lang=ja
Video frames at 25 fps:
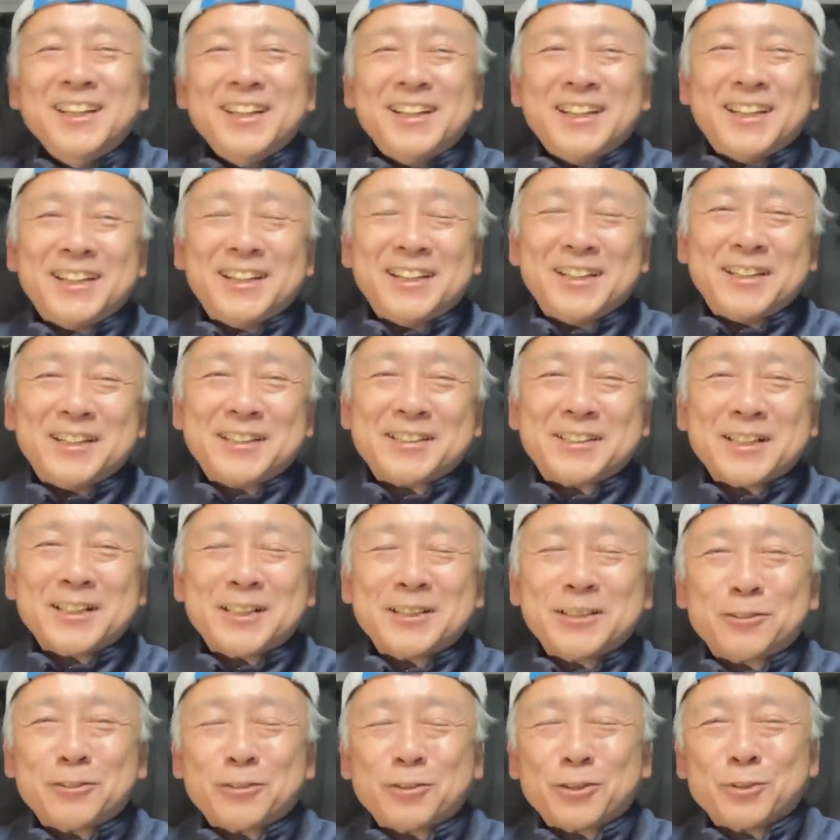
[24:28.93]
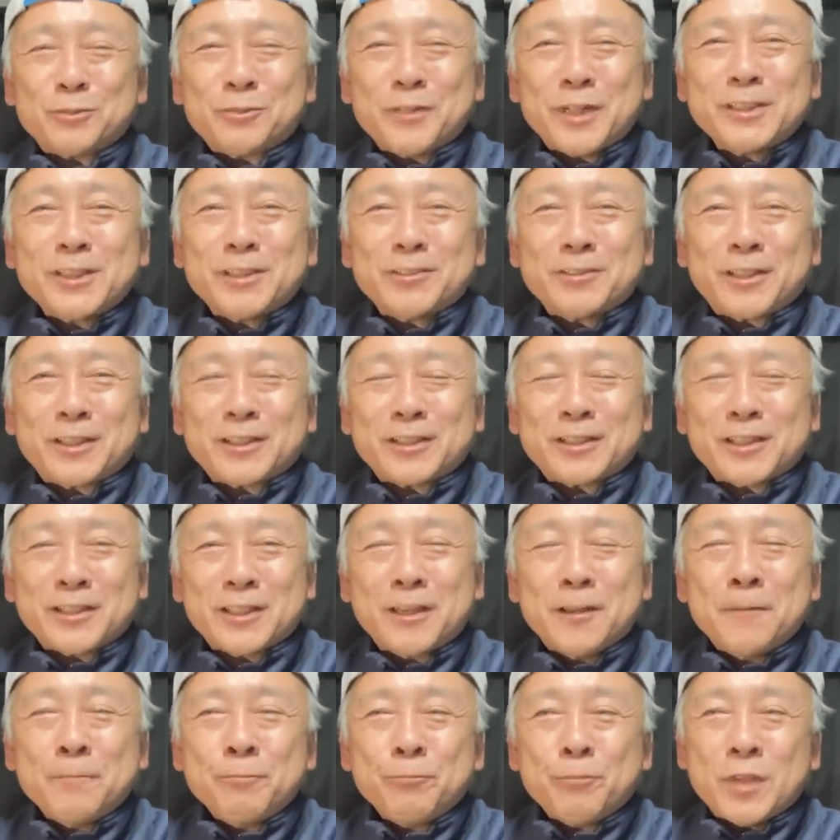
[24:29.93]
えー、チャンネル登録まだの方ね、